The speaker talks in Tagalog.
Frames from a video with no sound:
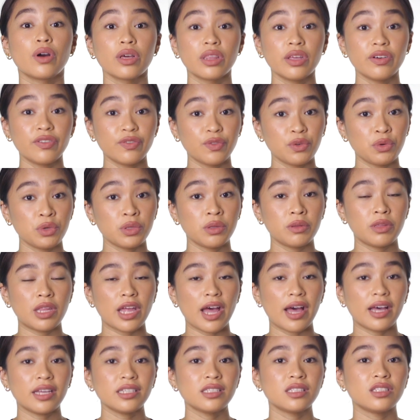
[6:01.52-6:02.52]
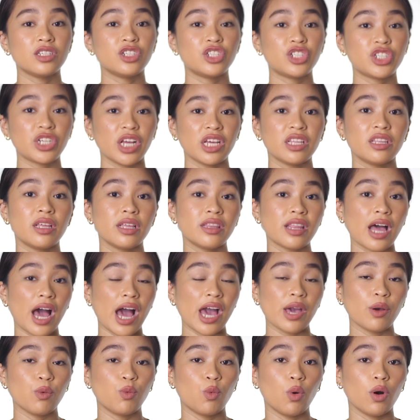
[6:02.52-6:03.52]
For the food test, the shade that
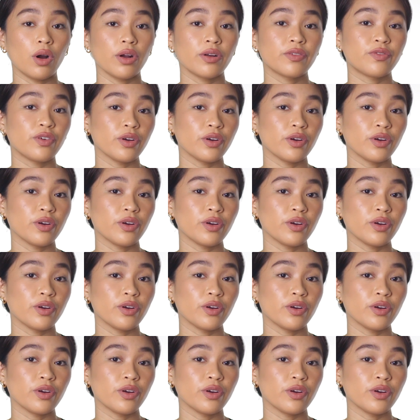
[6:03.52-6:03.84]
I wore